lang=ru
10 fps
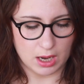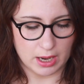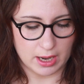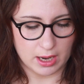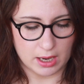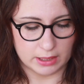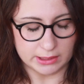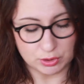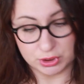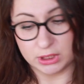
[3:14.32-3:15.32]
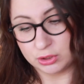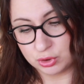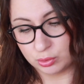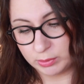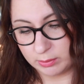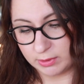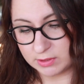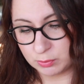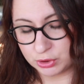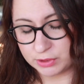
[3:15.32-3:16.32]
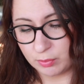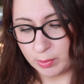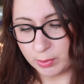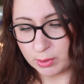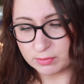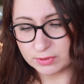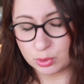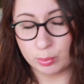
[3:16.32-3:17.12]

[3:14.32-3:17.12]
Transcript: А я очень рада, что у меня была возможность его попробовать.